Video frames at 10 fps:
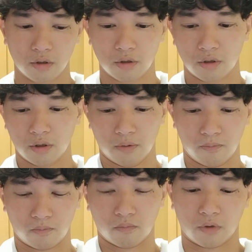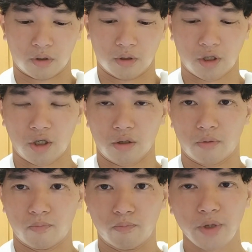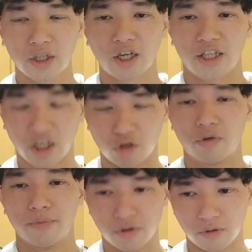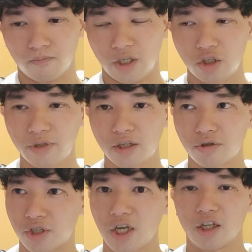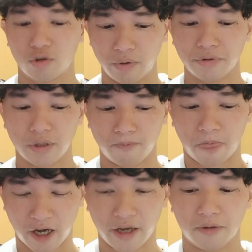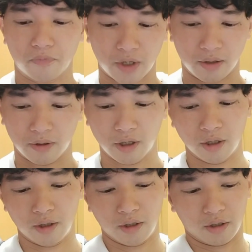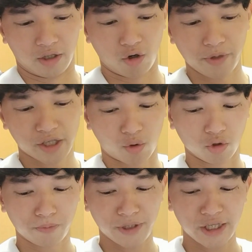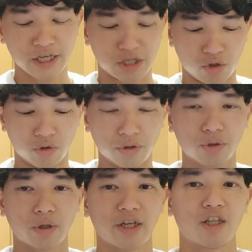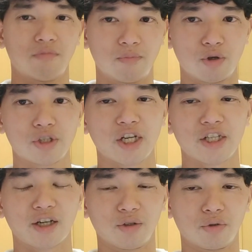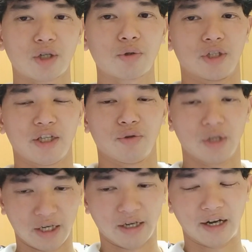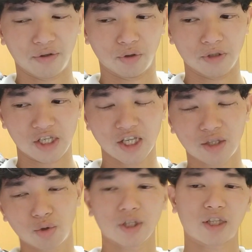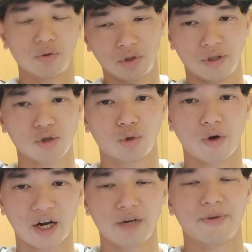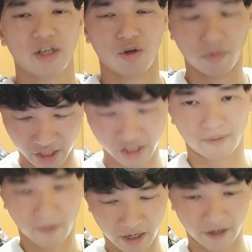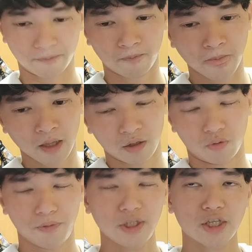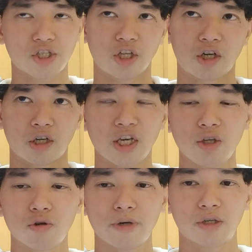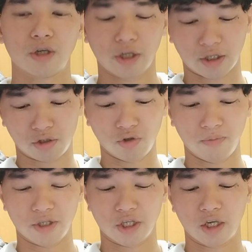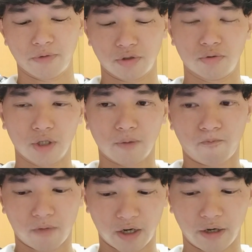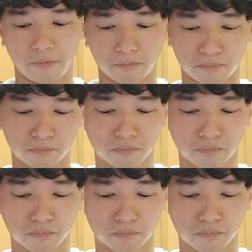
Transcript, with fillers: だから、めったにないと思います。泉田くんすげえなと思いますね。はい。でごめんなさい、この BH のウルトラライトも僕残念ながら乗ったことないので、あの、実際どうだったよっていうのはちょっとわかりません。ごめんなさい。はい。でも BH ってなんか軽量バイクがなんか強いイメージがありますよね。はい。